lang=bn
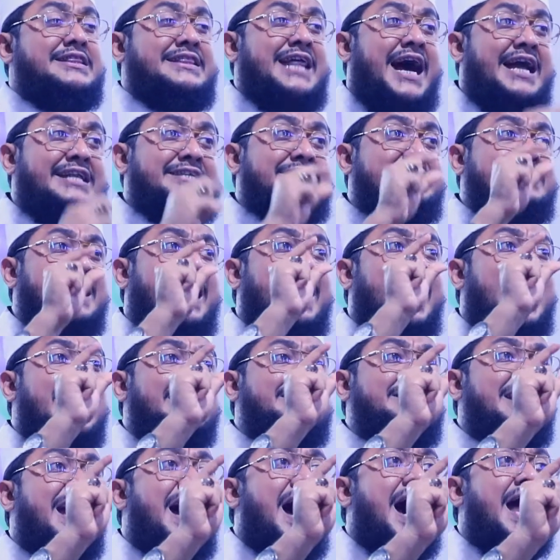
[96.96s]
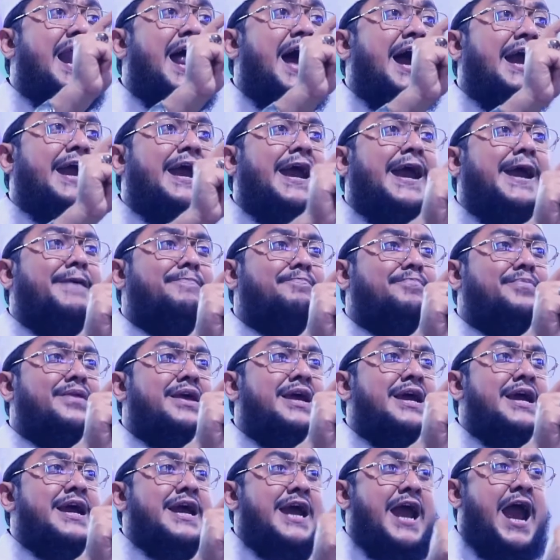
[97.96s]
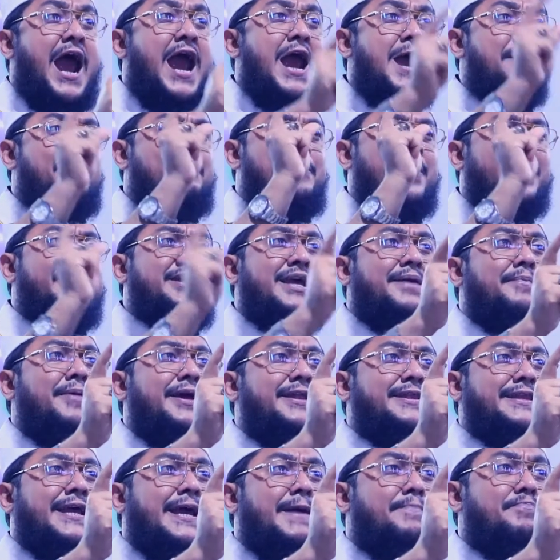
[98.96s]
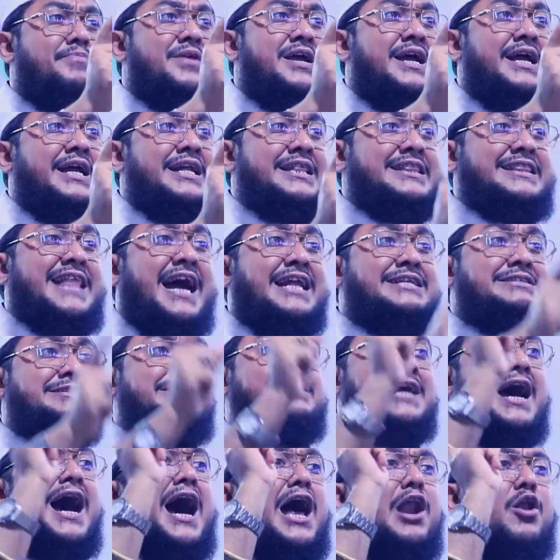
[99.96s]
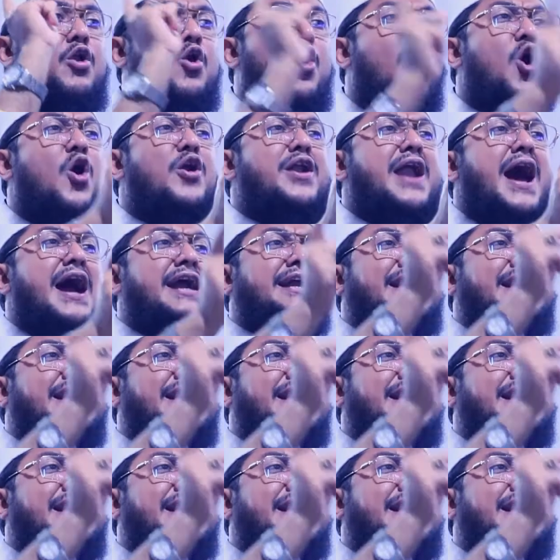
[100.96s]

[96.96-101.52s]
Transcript: দাজ্জাল আসার আগে এই পৃথিবীতে দাজ্জালুন